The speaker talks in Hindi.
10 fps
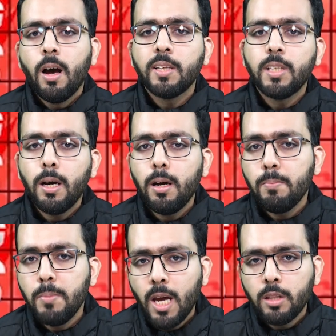अच्छा
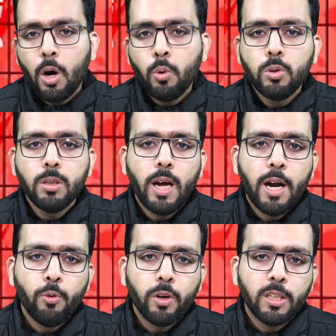मियाँ दाऊद
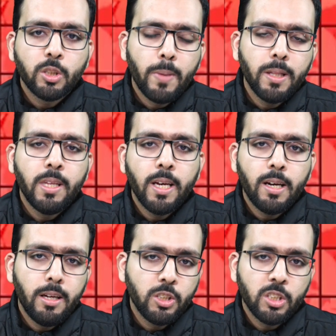एडवोकेट समेत
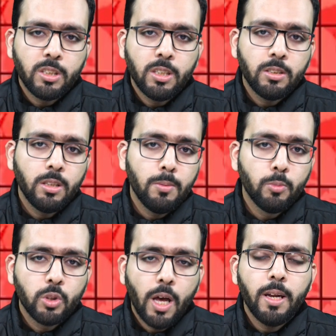दीगर ने जस्टिस
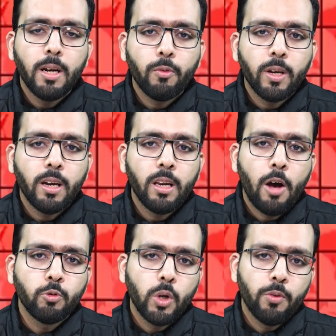मुजाहिर नकवी के
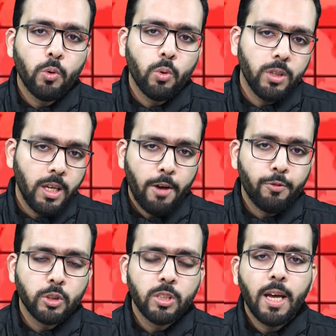खिलाफ जो है वो ये
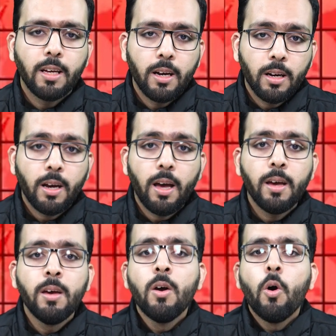रेफरेंस दायर कर रखा
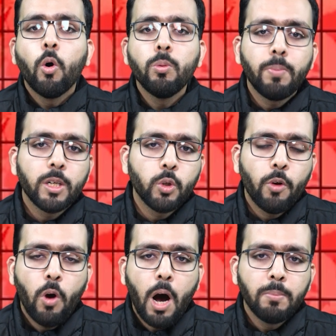है उन पर जो है
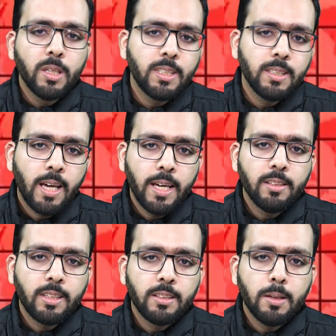वो आमदन से जायद
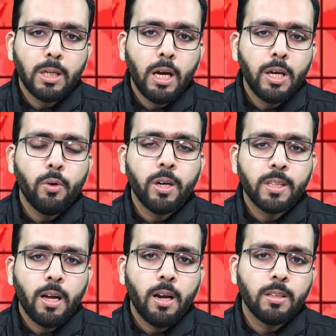असासे बनाने और
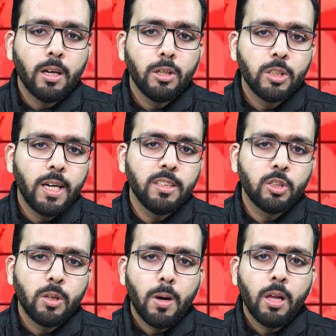इख्तियार का नजायज़
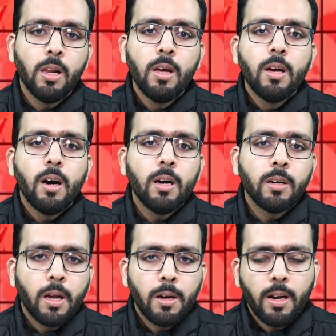इस्तेमाल
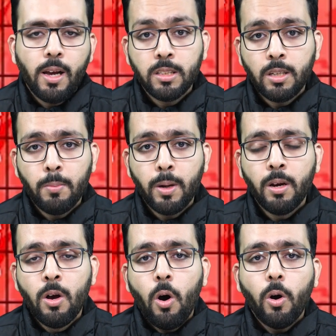करने का इल्ज़ाम है
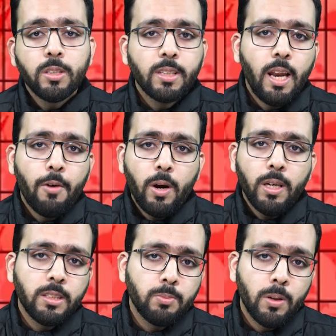और इसके अलावा
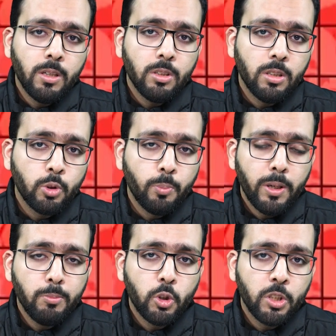इस पर
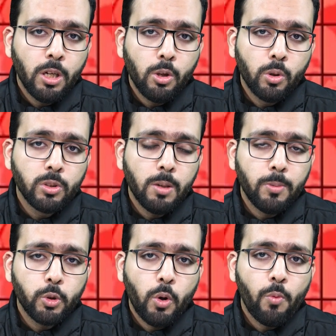सुप्रीम जुडिशल काउंसिल
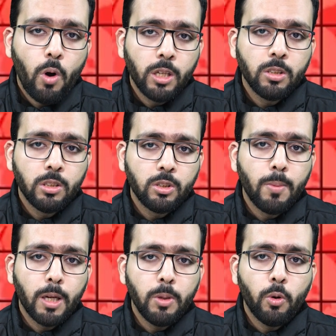पर जो है वो आज
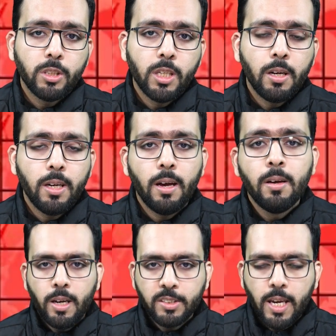समात भी होने जा रही है
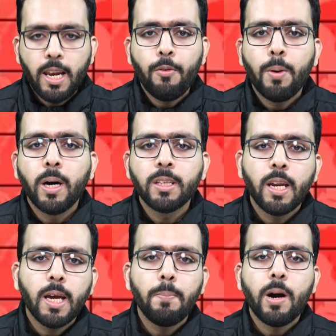इसके अलावा बात
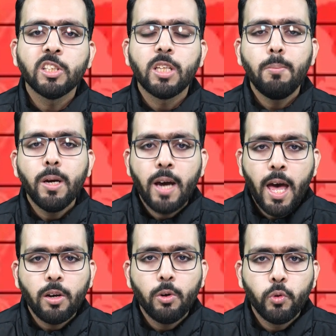करेंगे पाकिस्तान में
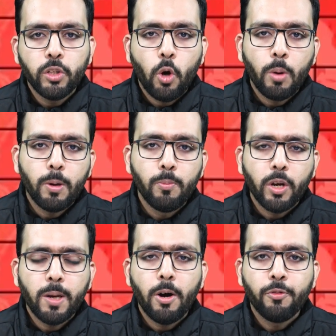गैर कानूनी तौर पर
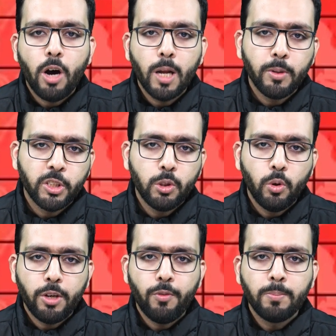मुकीम अफगान
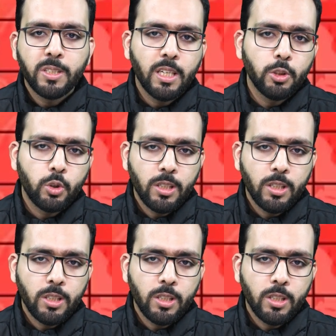बशिंदों की वापसी का जो